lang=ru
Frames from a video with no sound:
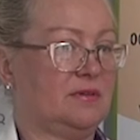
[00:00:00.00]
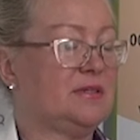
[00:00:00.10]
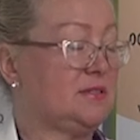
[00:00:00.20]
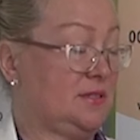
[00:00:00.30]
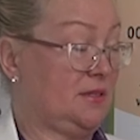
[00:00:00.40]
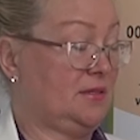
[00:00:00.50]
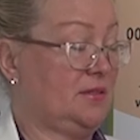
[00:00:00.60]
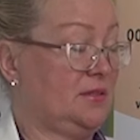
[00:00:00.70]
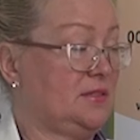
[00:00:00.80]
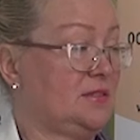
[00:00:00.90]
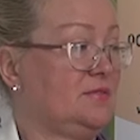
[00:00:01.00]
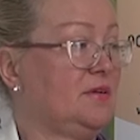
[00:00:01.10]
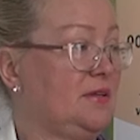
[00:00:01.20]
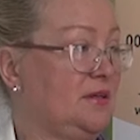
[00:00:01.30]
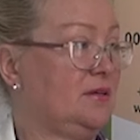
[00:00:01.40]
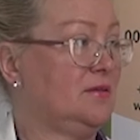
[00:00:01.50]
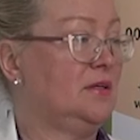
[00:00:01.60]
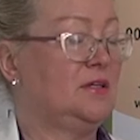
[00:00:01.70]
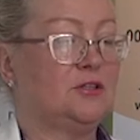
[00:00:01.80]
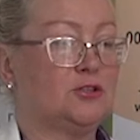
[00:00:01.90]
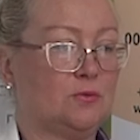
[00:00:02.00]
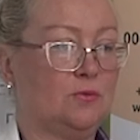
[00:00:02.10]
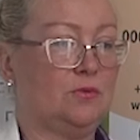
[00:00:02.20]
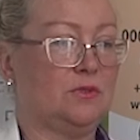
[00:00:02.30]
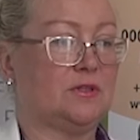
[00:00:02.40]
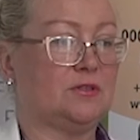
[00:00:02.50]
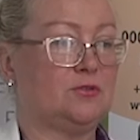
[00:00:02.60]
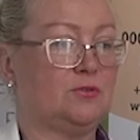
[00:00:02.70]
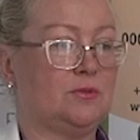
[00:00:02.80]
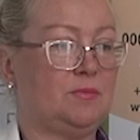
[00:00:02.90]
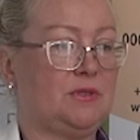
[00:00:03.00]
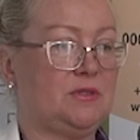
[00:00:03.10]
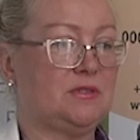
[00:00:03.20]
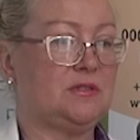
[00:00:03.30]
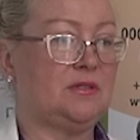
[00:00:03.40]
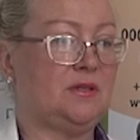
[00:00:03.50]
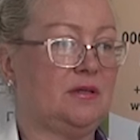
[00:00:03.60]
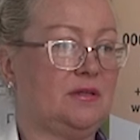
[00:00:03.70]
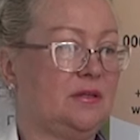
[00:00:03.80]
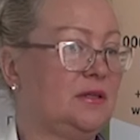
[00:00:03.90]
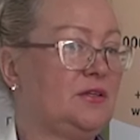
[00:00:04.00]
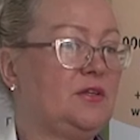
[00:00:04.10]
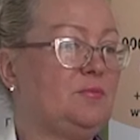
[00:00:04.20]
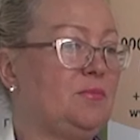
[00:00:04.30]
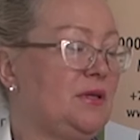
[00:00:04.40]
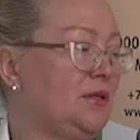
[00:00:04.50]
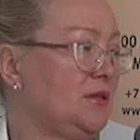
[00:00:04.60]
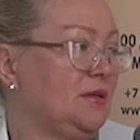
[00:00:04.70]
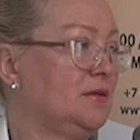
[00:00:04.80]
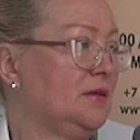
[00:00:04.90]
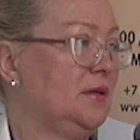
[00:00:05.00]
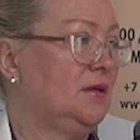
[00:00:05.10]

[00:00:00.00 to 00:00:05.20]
в России есть своя школа традиционной медицины, а она не менее